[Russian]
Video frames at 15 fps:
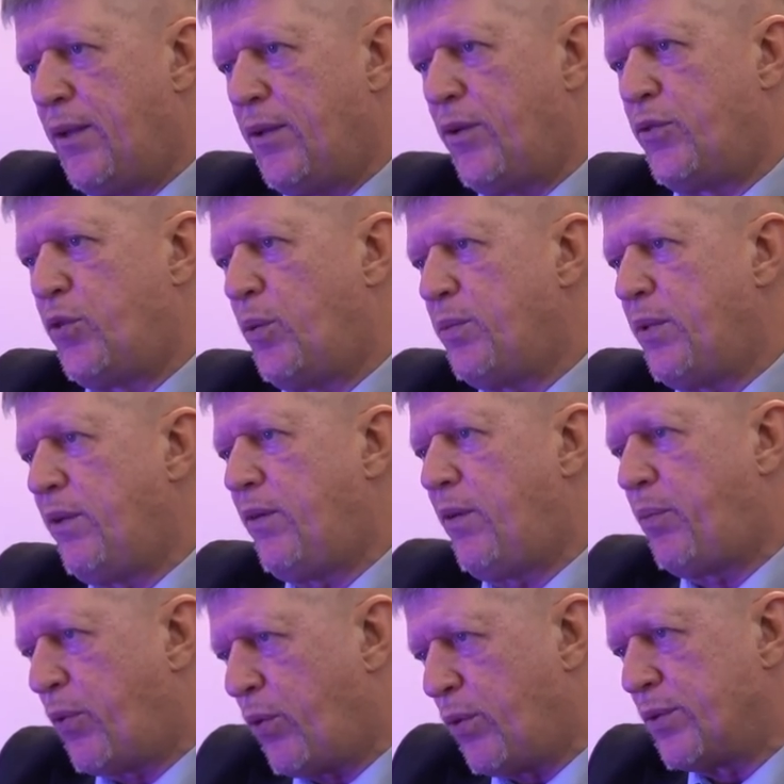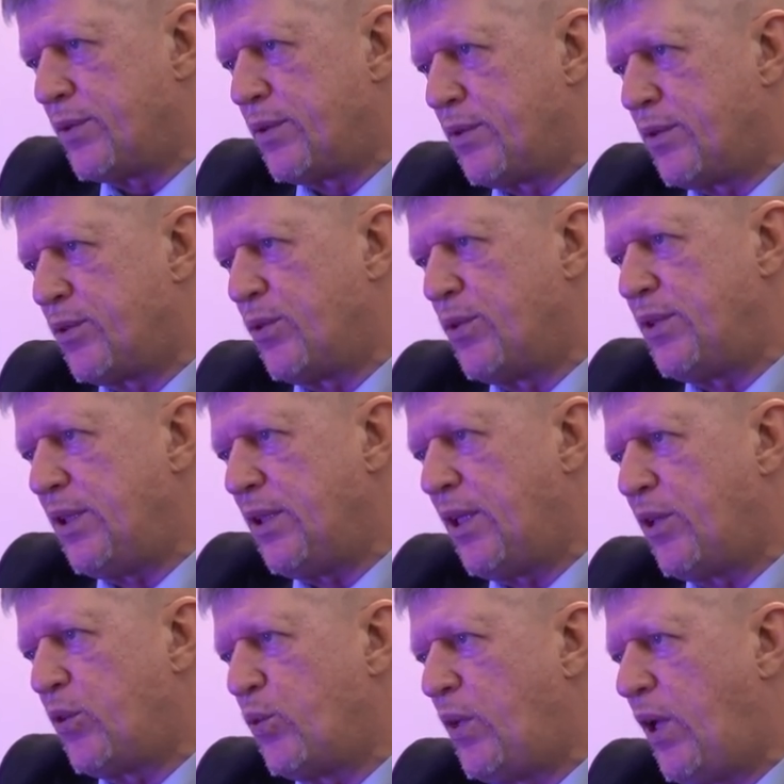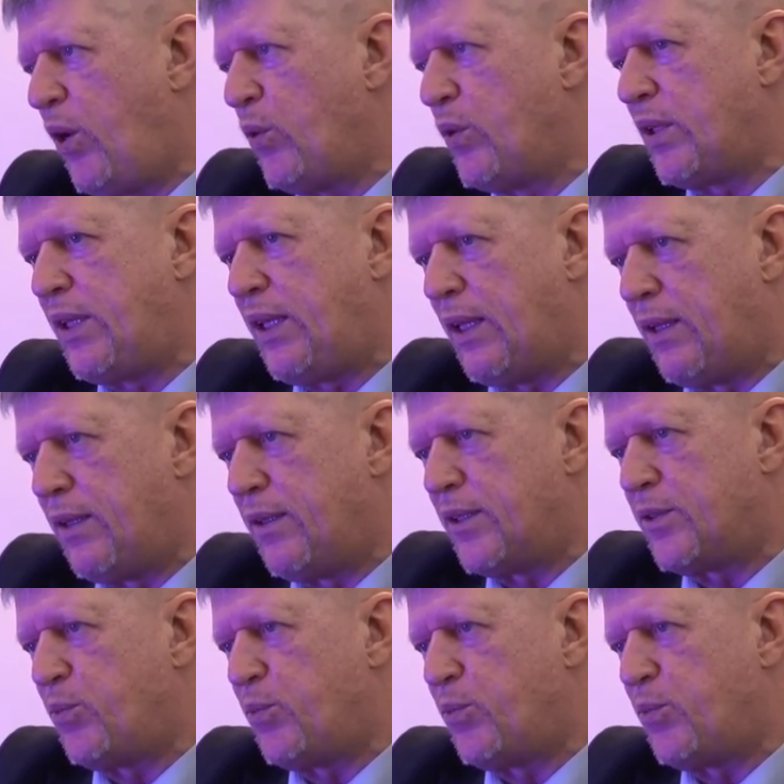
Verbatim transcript: Но в том-то и вопрос, что сила от удаленных тел на